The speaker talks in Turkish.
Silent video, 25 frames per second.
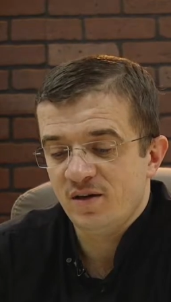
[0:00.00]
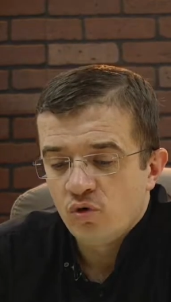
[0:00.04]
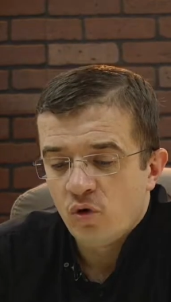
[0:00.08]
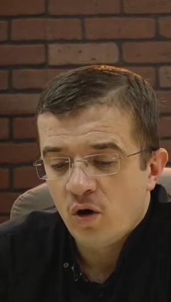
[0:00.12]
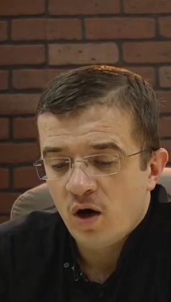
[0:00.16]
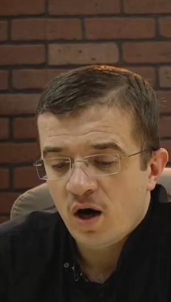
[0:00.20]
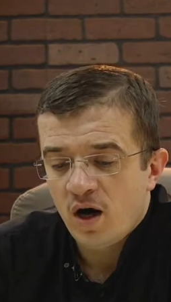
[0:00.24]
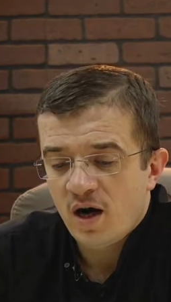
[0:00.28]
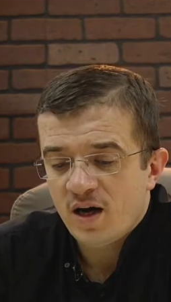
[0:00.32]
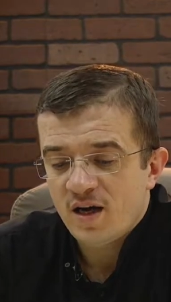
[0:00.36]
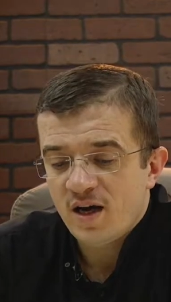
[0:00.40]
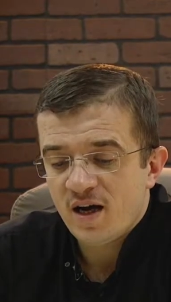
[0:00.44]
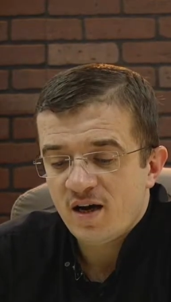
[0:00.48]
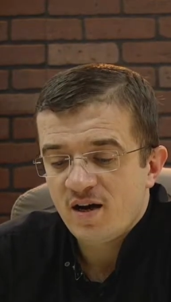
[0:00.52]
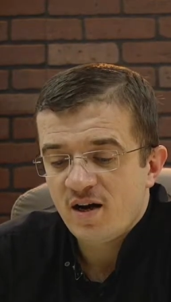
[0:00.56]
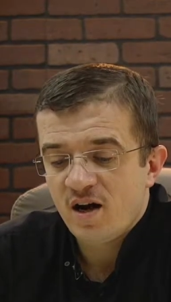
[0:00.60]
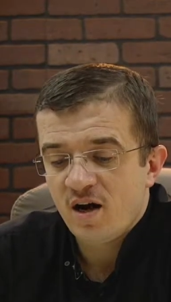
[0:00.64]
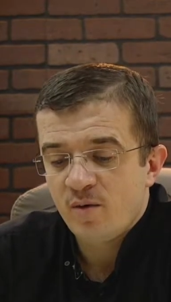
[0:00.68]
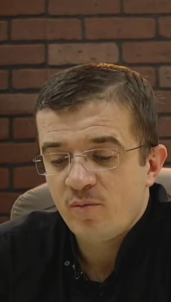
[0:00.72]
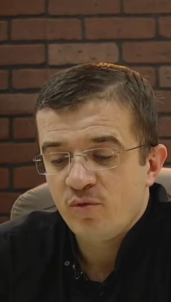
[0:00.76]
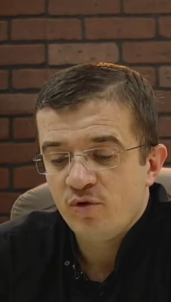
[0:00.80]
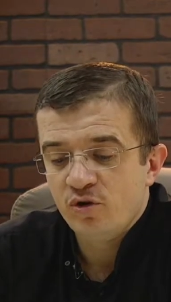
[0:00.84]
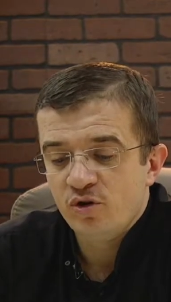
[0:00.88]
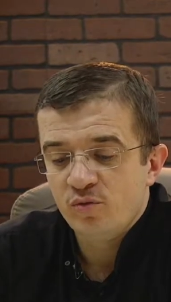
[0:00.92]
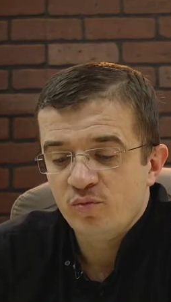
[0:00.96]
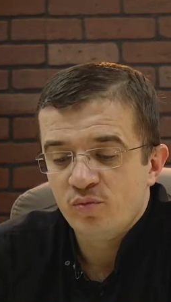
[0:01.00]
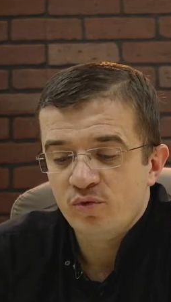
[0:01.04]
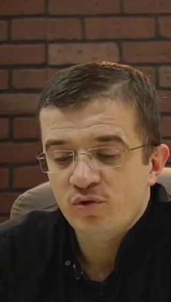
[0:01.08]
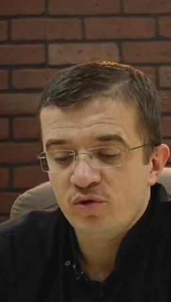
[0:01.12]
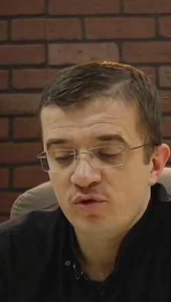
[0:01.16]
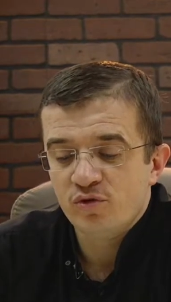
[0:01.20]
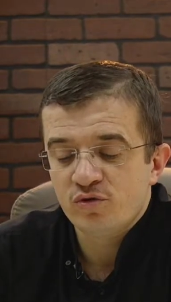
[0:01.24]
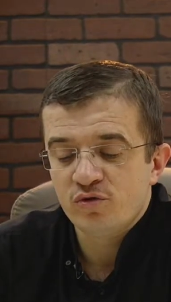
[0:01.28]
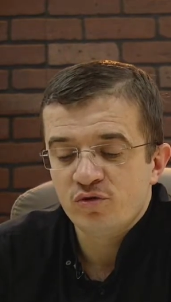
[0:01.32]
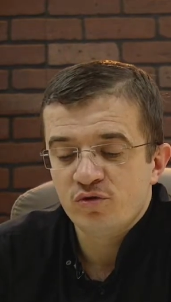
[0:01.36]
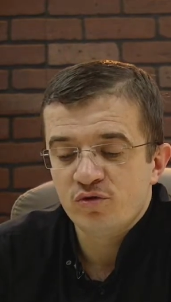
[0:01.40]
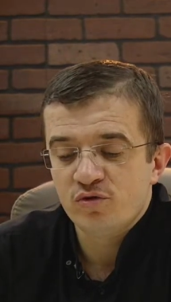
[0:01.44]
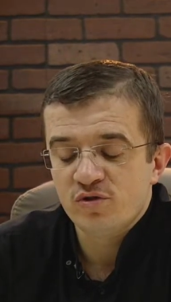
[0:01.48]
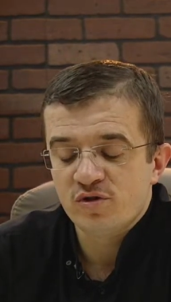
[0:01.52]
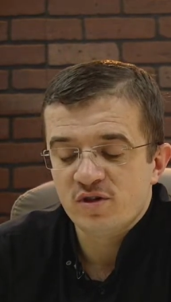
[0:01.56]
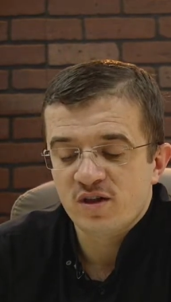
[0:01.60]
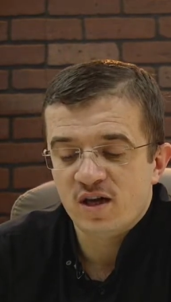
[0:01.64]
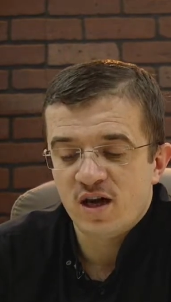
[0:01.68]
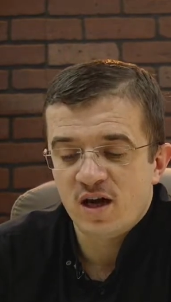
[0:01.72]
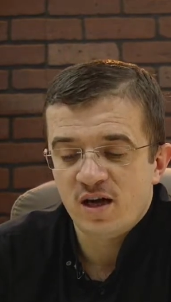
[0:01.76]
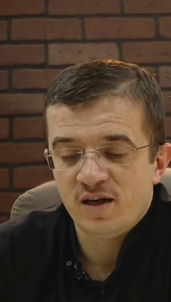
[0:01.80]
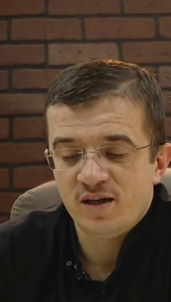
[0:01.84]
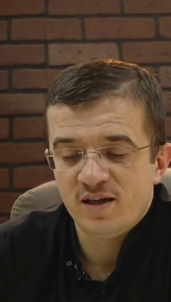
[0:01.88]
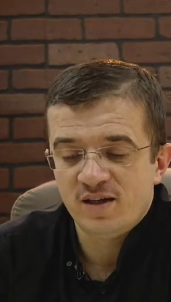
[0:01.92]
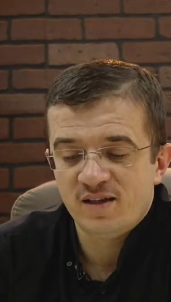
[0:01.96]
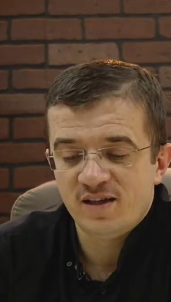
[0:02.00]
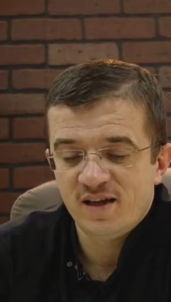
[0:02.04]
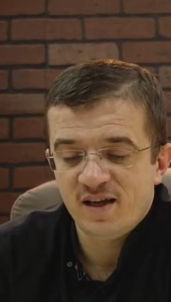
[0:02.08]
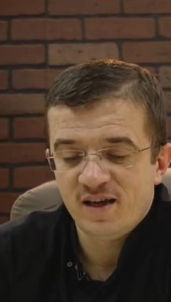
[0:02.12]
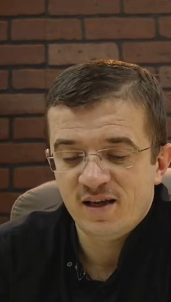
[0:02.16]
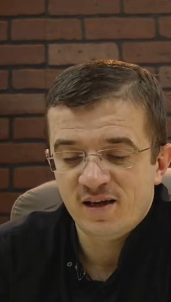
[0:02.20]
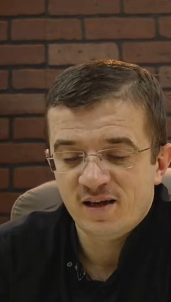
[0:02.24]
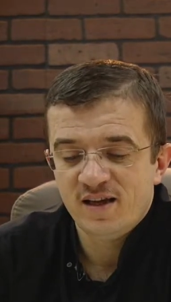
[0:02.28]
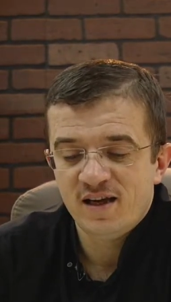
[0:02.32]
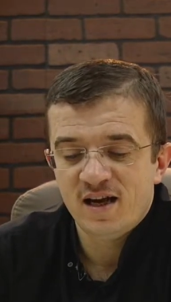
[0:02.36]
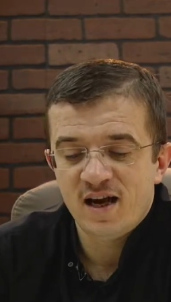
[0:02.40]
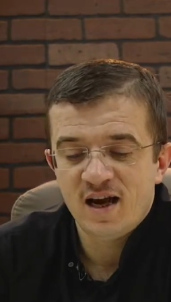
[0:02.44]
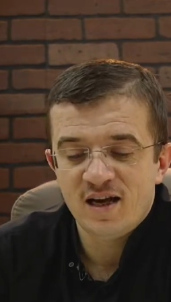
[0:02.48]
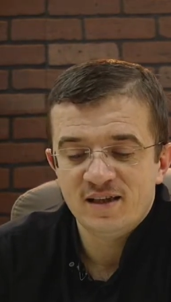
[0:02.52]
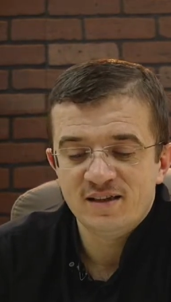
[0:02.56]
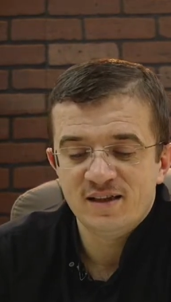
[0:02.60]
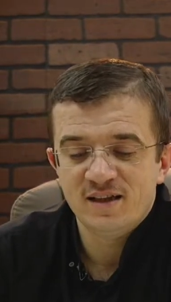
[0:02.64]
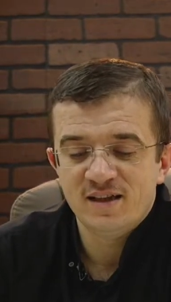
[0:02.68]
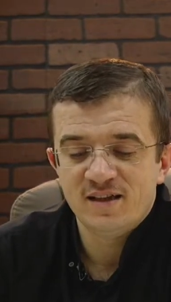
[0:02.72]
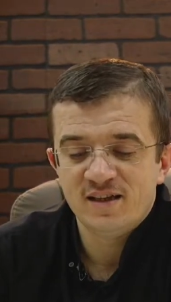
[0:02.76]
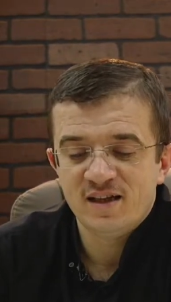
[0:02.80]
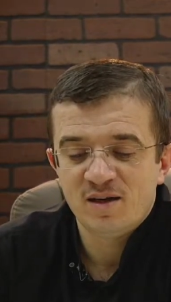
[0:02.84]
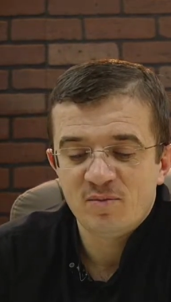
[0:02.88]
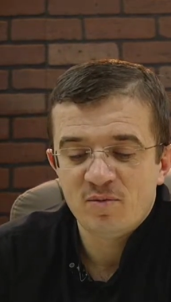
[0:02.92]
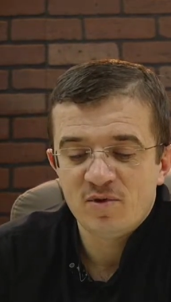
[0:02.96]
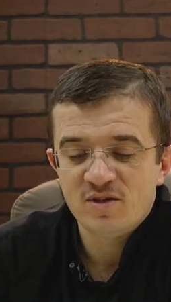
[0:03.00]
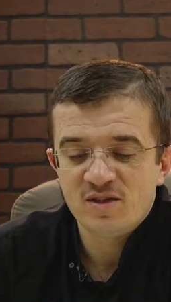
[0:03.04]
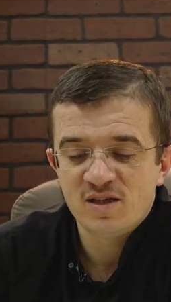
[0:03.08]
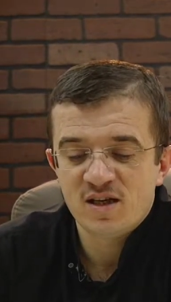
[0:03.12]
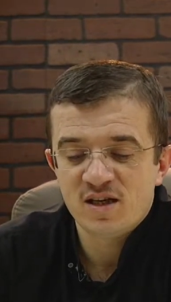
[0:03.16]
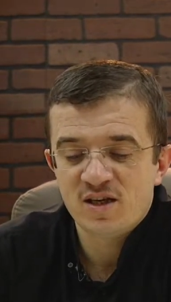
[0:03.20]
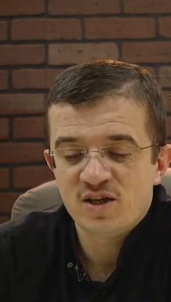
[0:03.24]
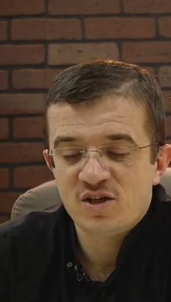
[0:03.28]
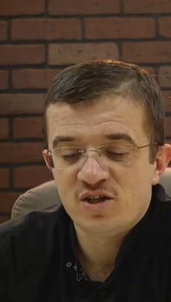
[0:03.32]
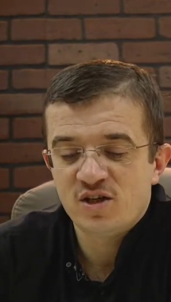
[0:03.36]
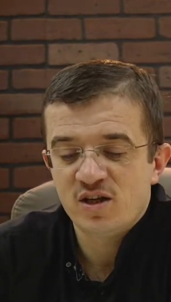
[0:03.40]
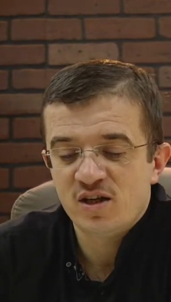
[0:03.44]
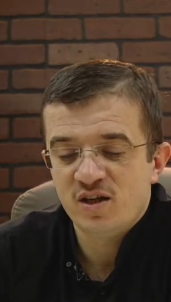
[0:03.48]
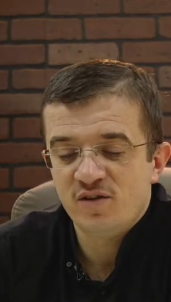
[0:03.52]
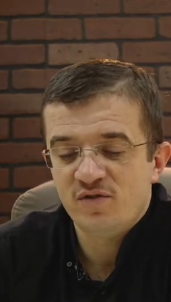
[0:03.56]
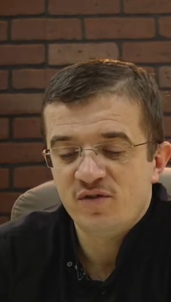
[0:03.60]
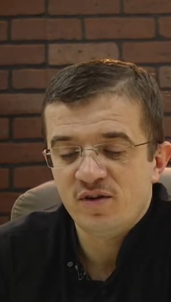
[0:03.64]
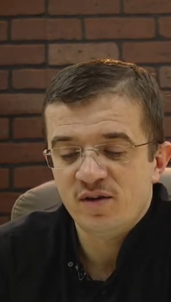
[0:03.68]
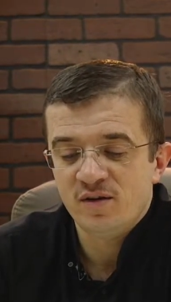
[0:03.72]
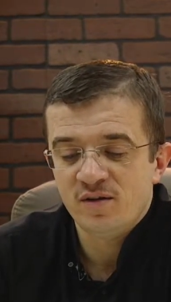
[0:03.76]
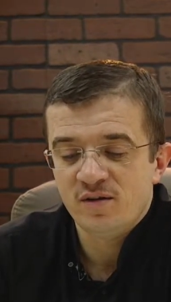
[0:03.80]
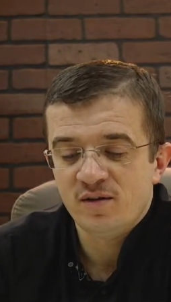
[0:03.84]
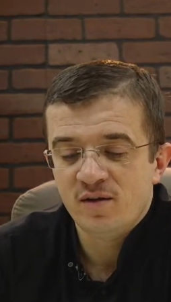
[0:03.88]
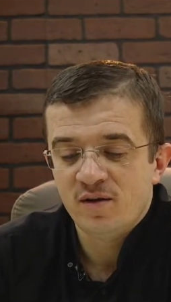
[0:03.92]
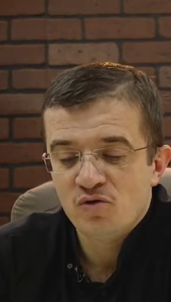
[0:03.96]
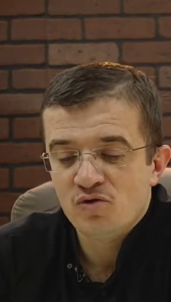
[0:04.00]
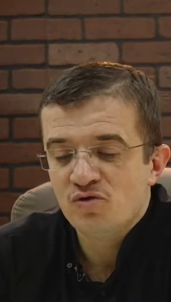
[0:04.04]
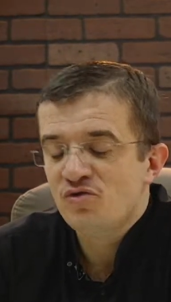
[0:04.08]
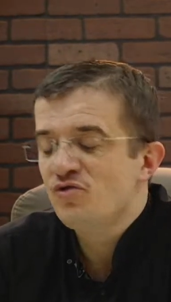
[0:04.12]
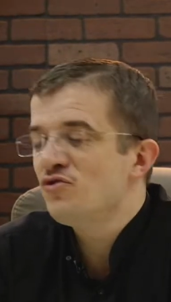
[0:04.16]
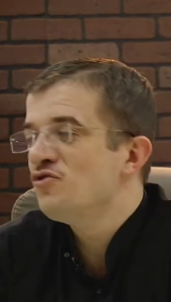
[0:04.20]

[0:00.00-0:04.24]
duaya kabul buyurduğunuz tarihte yani Ramazan-ı Şerif'in 3.